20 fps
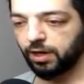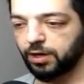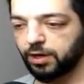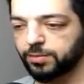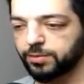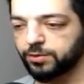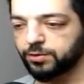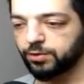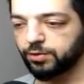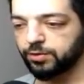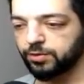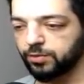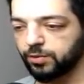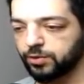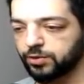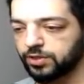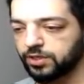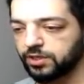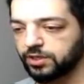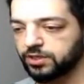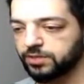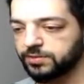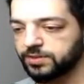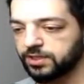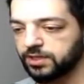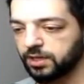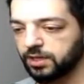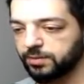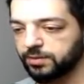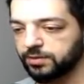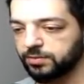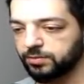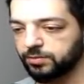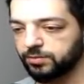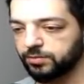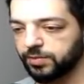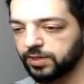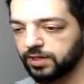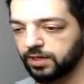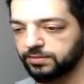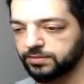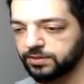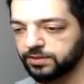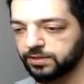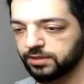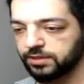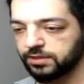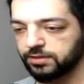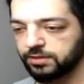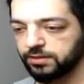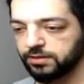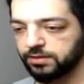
Harbi diyorum odada kimse kalmadı. Bakar mısın?